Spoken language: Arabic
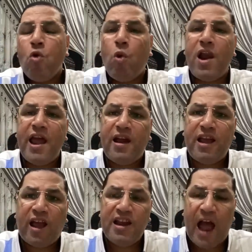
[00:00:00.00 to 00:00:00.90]
ولا
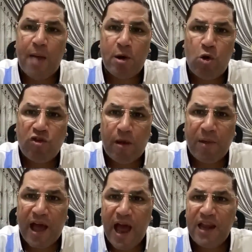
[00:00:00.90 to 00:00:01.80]
يليق اللي عمله حسام
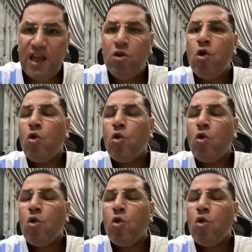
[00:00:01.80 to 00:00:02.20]
غالي